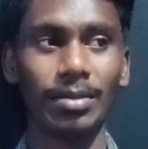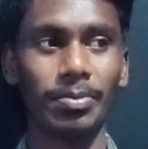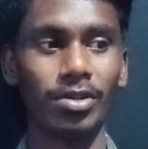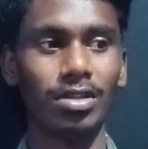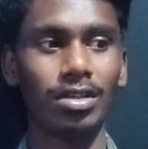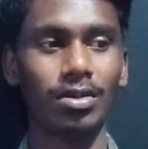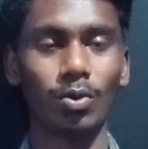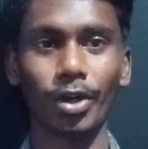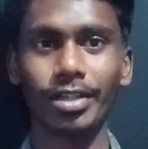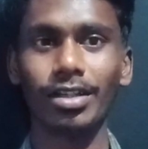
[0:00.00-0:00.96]
இப்போ வந்து
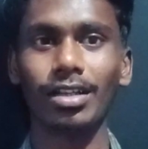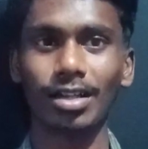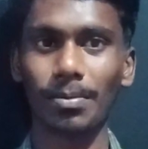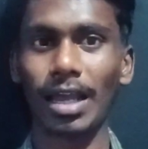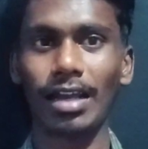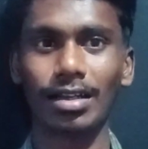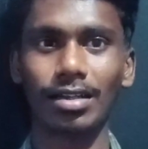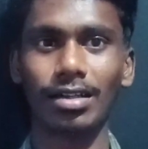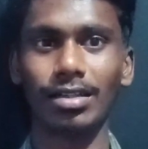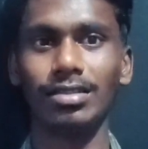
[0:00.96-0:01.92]
ஒயிட் கலரில் பிளாக்
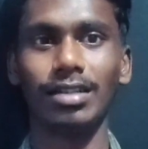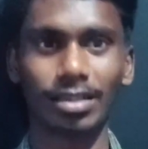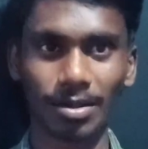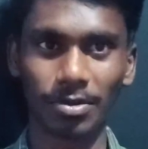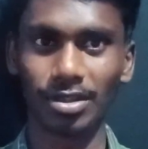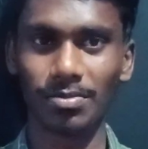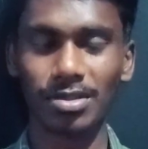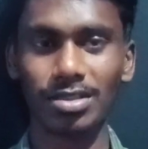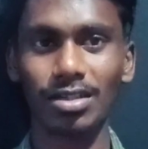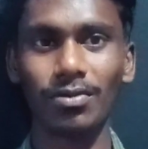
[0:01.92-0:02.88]
கலர் அடிச்சுட்டு அதுக்கப்புறம்
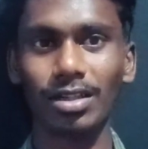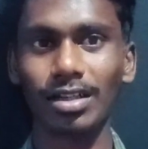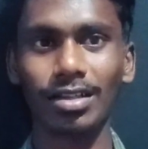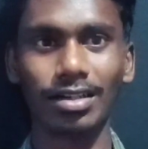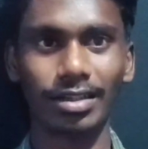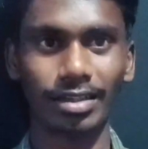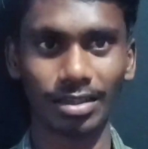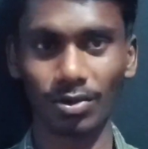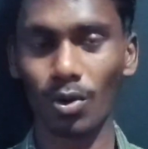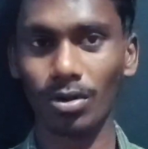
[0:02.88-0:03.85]
திரும்ப சில்வர் கலர்
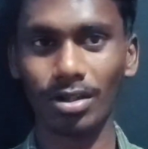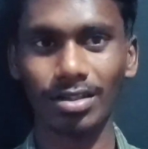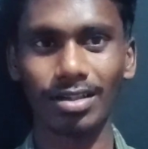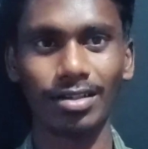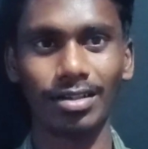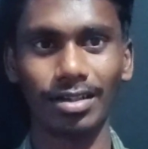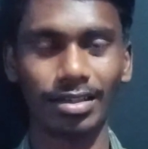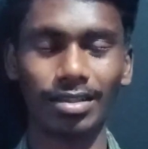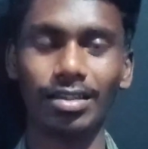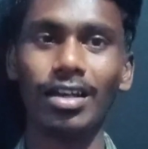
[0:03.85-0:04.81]
அடிக்கிறது கோல்டன் கலர்
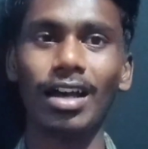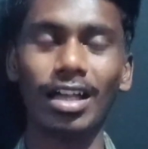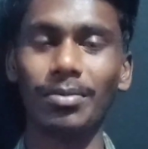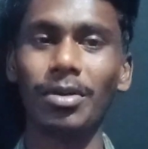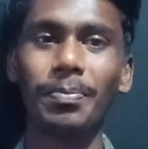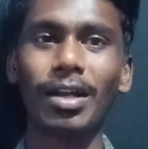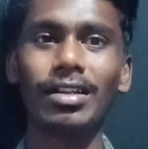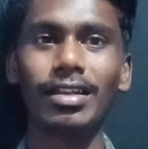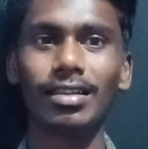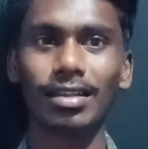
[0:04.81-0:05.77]
அடிக்கிறது அந்த மாதிரி
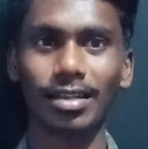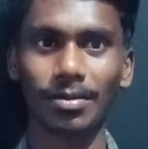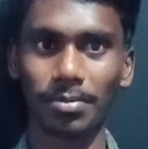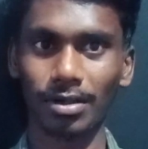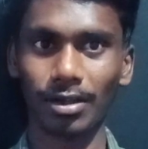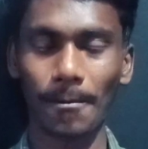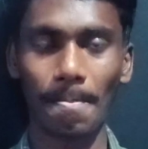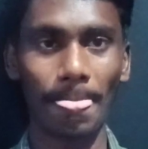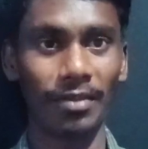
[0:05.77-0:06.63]
பண்ணிட்டே இருந்தீங்க அப்படின்னா